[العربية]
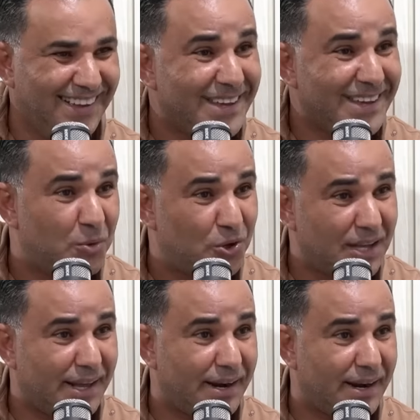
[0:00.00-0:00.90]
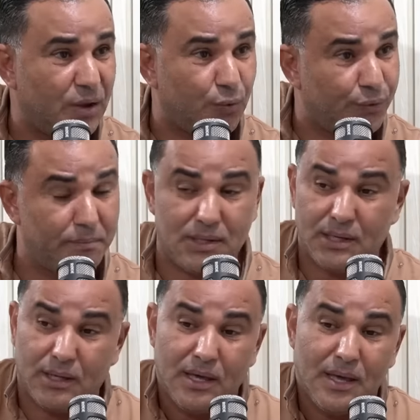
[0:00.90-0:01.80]
يا مختار راهو أيوة،
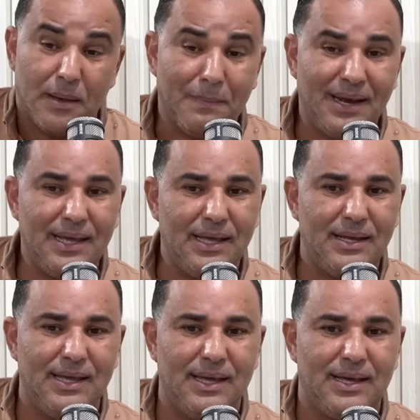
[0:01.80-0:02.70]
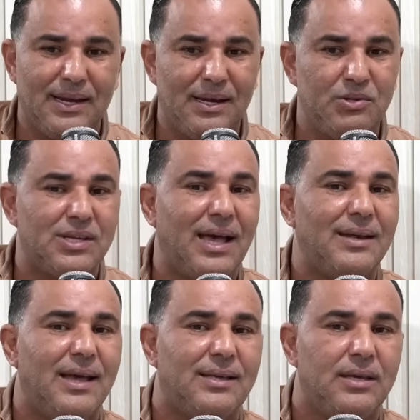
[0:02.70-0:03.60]
فهمتني معناها هنا راني مش
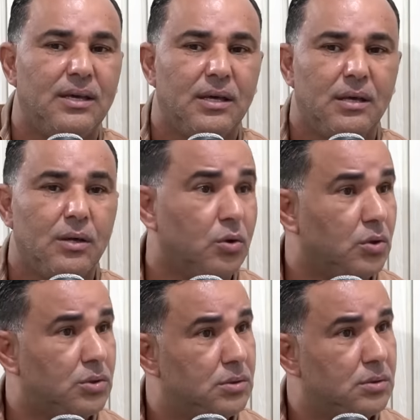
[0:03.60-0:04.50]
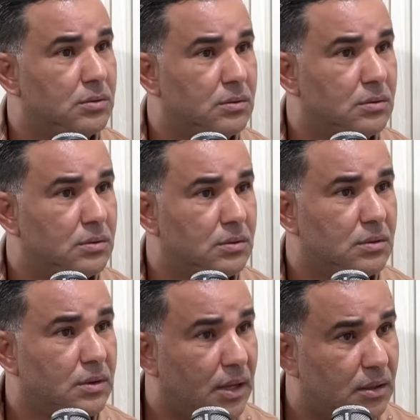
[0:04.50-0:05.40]
قاعد نحكي غلط
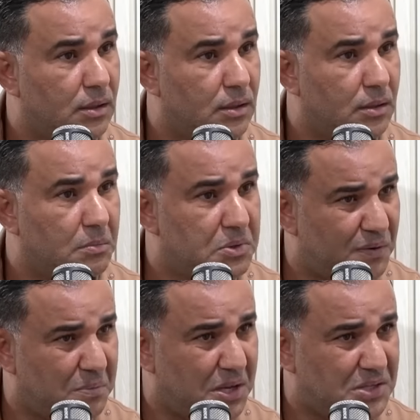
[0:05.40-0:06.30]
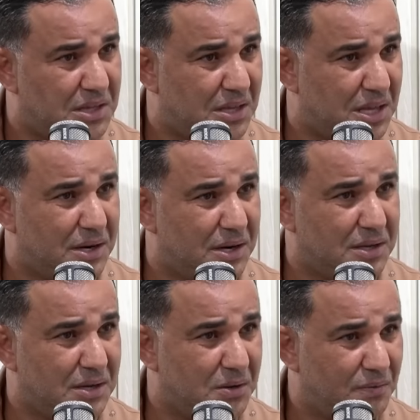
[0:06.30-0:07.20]
الحقيقه مش في الماتش هذاك برك
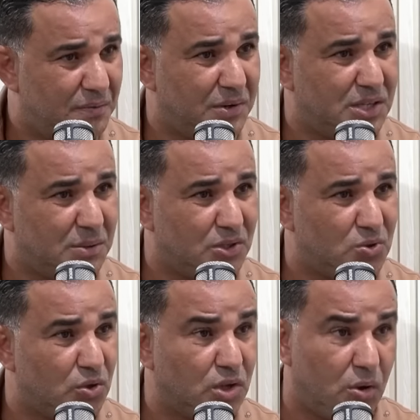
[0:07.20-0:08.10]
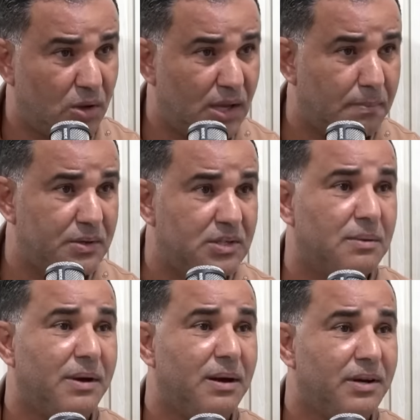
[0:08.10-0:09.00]
راه في برشا ماتشات هو ربي جاي
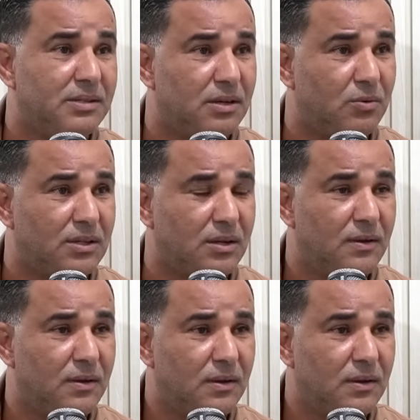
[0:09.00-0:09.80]
مع المرسى مش غلط